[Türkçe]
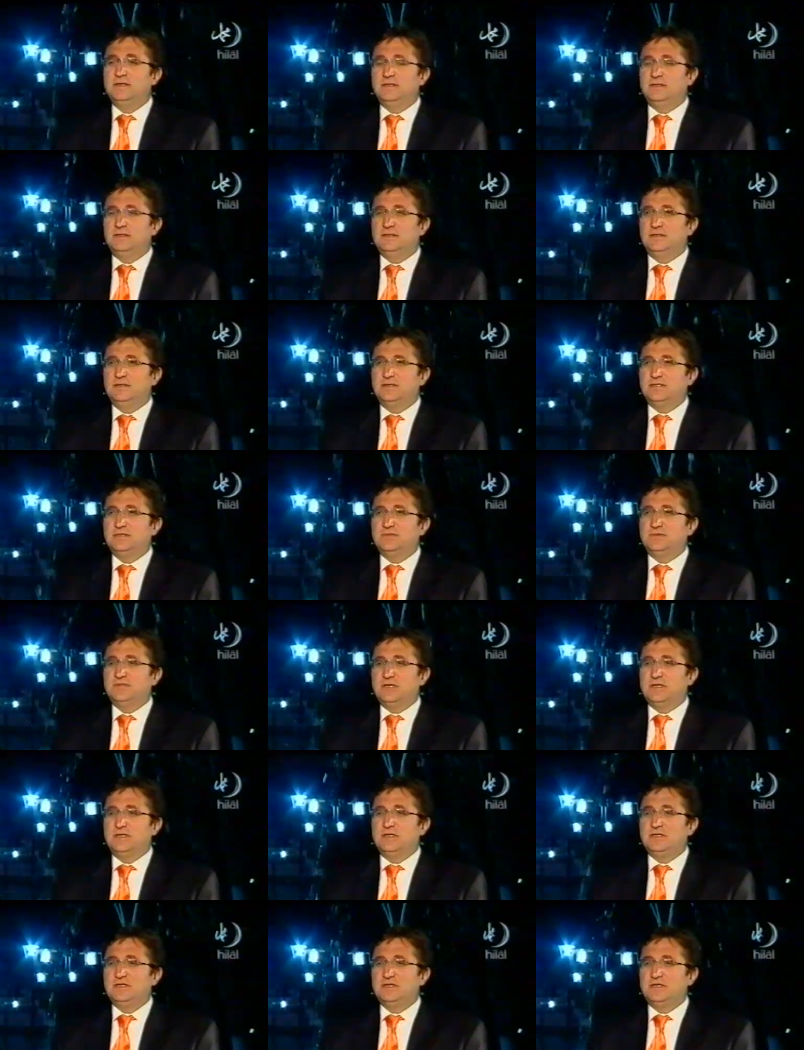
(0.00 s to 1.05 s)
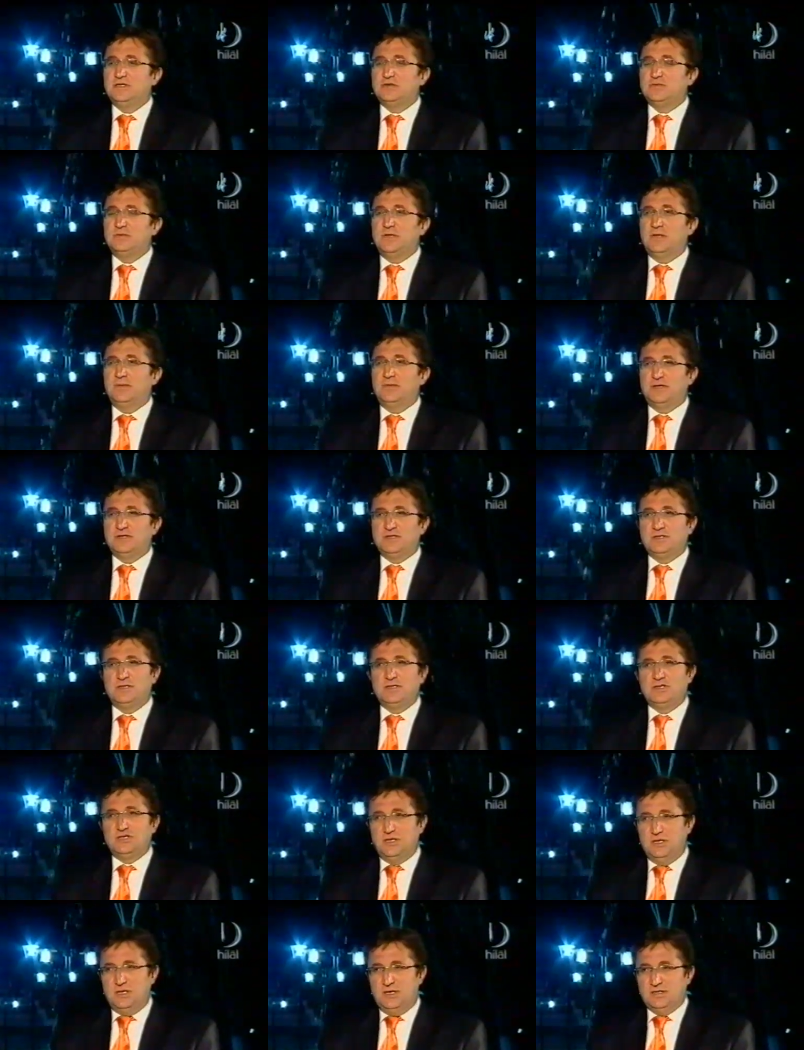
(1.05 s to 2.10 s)
e, hızlı bir şekilde çalışmalara
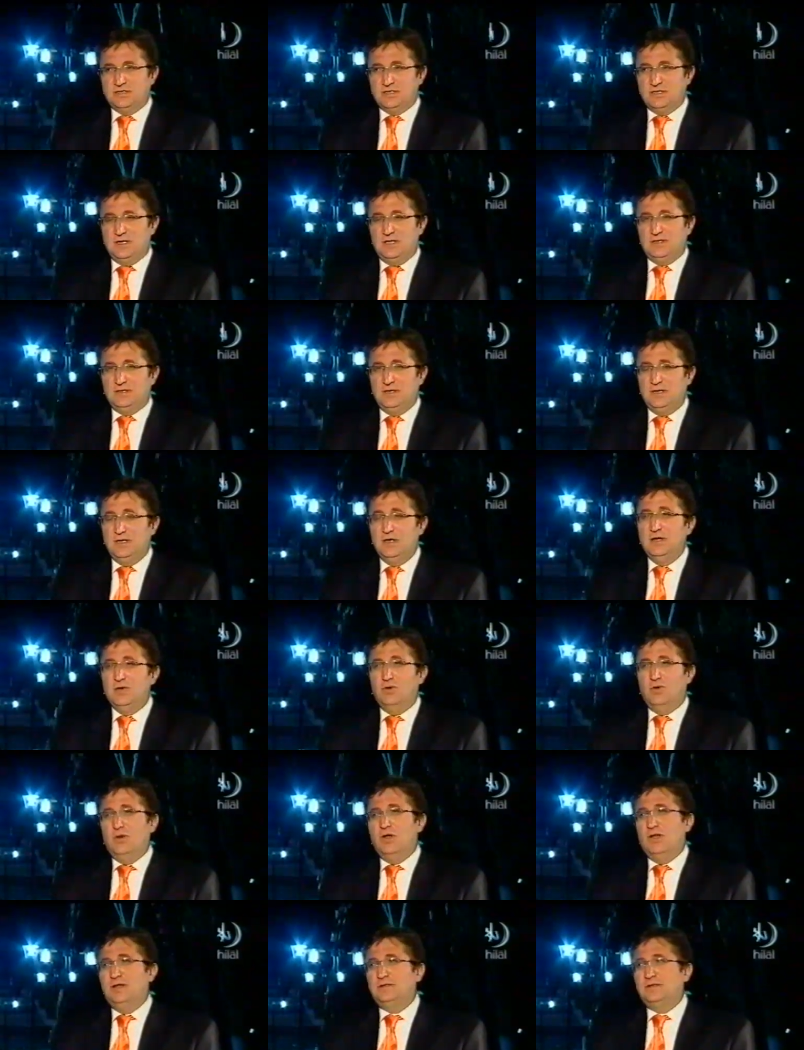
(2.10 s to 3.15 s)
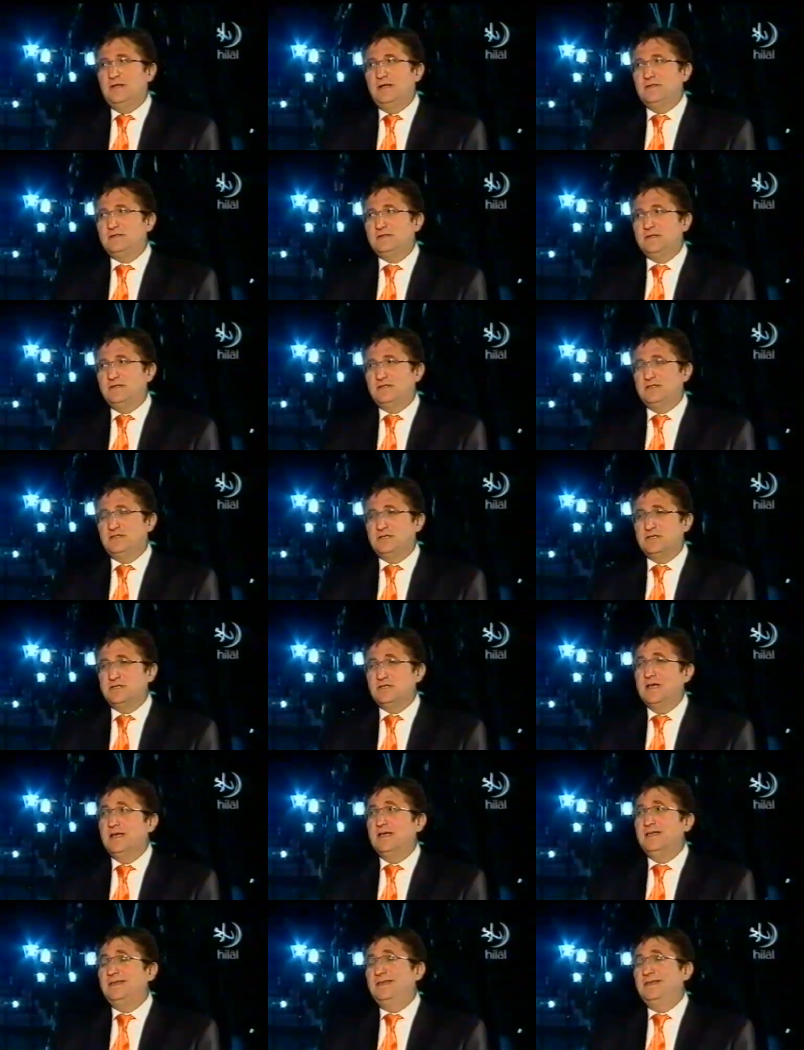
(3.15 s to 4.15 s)
başladı. İnşallah Haziran'da 16 tanesini açacağız.